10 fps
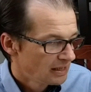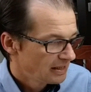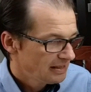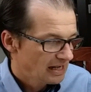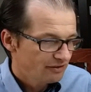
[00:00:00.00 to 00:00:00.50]

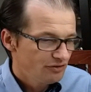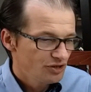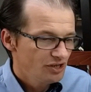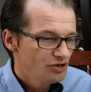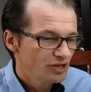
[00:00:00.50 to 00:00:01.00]
Jak
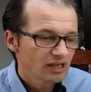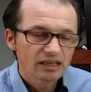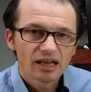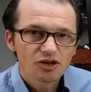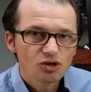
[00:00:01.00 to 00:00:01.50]
widzieliście na
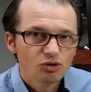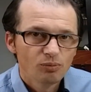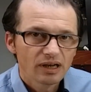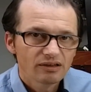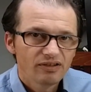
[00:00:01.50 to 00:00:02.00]
tarczy
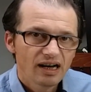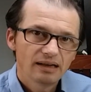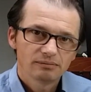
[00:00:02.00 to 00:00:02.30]
numer 2,